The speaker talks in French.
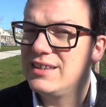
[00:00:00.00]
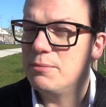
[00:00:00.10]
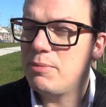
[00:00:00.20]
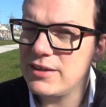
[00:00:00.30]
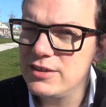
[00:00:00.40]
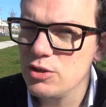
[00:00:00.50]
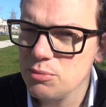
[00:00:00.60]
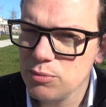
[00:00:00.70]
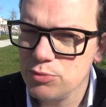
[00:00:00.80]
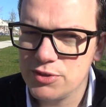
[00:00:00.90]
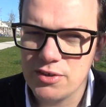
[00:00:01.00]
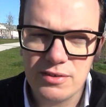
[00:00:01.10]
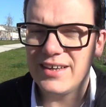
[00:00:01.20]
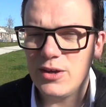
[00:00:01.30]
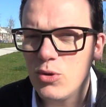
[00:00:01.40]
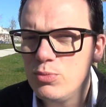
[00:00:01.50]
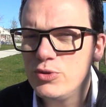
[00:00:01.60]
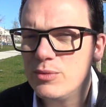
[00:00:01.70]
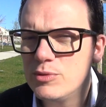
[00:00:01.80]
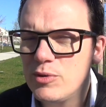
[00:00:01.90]
qui est particulièrement puissant. Et au bout
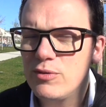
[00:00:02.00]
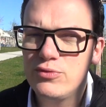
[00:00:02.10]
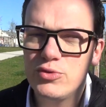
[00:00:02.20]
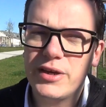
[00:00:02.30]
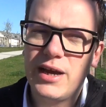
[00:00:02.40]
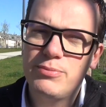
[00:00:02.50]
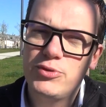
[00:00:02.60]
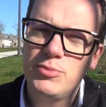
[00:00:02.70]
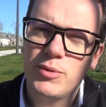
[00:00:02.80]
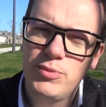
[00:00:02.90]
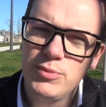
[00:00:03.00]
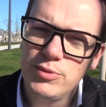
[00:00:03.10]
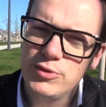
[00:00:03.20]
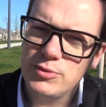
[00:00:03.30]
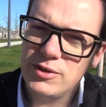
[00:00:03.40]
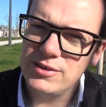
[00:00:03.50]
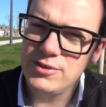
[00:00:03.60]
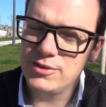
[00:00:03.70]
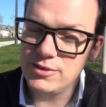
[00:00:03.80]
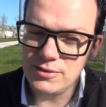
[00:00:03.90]
d'un moment, vous n'aurez absolument plus besoin
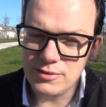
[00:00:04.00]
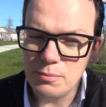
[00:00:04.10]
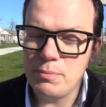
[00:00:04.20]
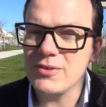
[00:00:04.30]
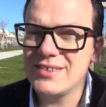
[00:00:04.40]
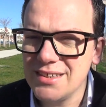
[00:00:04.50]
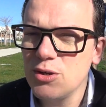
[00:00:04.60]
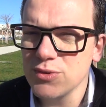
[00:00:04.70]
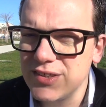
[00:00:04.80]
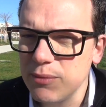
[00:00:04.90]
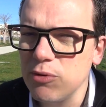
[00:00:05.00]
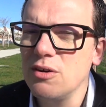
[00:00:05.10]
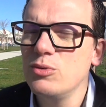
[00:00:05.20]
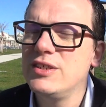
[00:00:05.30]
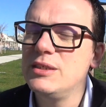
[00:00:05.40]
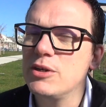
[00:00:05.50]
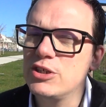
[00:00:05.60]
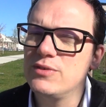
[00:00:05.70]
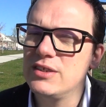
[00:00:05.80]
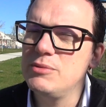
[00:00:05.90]
de penser consciemment aux images
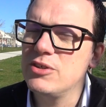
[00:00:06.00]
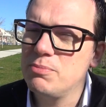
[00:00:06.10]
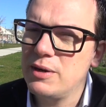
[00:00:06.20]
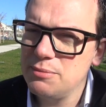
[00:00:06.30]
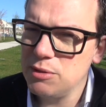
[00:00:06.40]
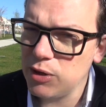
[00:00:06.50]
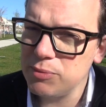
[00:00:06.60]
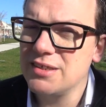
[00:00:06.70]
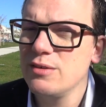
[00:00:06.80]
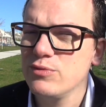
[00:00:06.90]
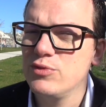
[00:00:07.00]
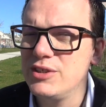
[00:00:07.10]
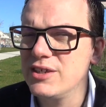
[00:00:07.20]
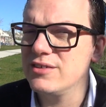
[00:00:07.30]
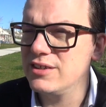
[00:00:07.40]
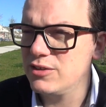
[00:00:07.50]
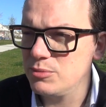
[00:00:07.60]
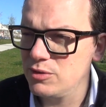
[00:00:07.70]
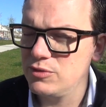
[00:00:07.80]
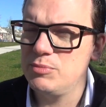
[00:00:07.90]
que vous avez mis dans le palais de mémoire parce qu'elles vont venir
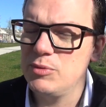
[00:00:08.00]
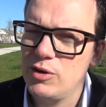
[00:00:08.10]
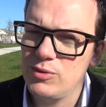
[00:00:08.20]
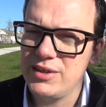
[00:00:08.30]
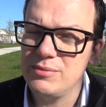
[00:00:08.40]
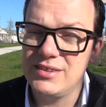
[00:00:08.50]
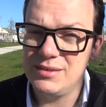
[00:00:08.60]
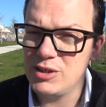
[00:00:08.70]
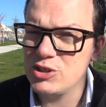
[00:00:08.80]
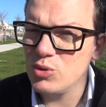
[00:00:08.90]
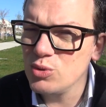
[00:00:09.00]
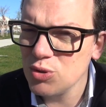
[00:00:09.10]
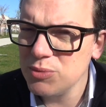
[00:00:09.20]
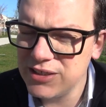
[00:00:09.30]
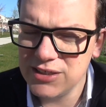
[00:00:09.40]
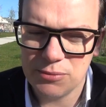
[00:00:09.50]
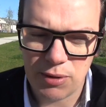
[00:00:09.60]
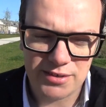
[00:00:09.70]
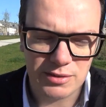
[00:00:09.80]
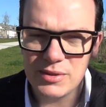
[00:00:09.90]
directement dans votre mémoire à long terme des images automatiques.
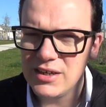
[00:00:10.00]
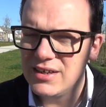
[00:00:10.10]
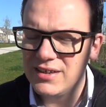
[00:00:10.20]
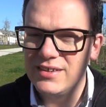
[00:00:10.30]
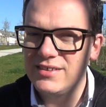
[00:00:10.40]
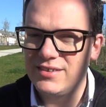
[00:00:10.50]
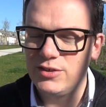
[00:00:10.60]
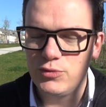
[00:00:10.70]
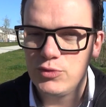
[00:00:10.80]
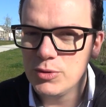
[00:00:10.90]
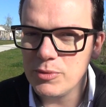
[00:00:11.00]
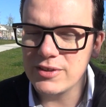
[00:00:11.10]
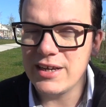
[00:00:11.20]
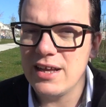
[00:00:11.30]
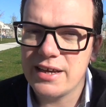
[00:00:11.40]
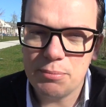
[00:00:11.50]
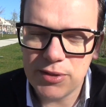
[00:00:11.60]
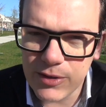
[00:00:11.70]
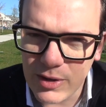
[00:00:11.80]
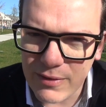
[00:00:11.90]
Par exemple, si je vous demande quelle est la
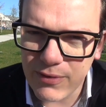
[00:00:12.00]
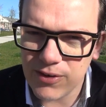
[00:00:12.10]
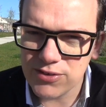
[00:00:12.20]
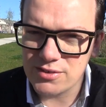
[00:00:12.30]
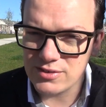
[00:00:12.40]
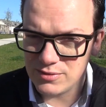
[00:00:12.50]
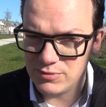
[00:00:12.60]
capitale de la France, euh,